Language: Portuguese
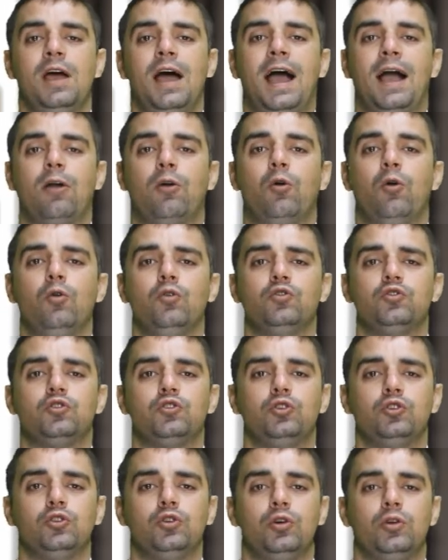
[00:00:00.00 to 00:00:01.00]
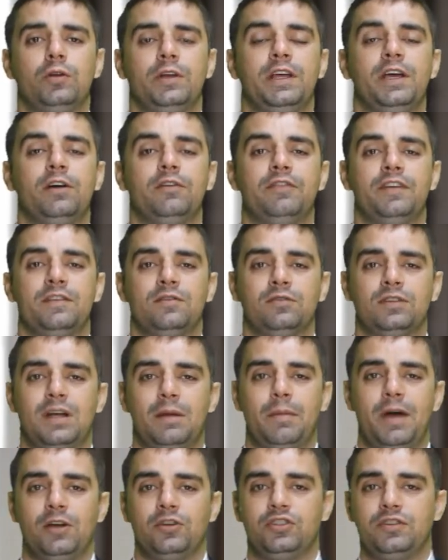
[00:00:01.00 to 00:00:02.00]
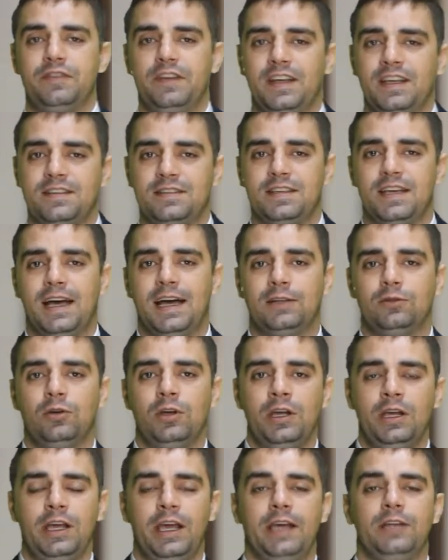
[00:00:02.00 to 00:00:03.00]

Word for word: A Construtora União fez um trabalho diferenciado